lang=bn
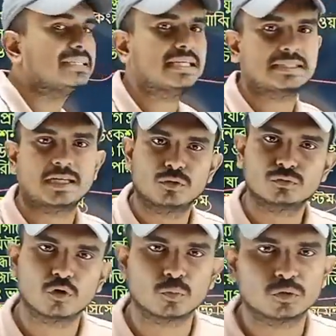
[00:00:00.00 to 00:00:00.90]
এই চেষ্টাটাও
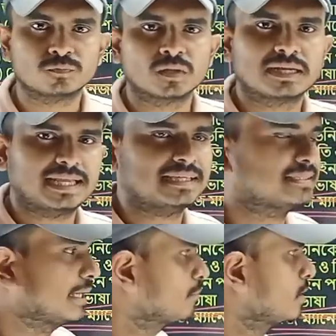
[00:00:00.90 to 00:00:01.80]
করব ঠিক
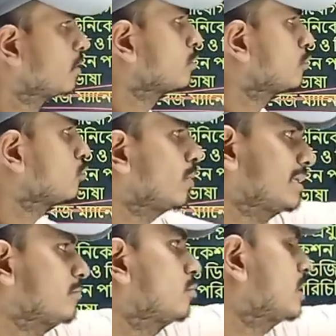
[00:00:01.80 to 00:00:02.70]
আছে তো
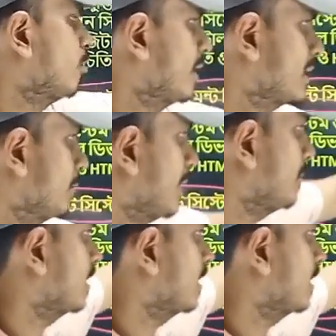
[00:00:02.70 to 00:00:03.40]
তোমাদের মধ্যে অনেকেই পা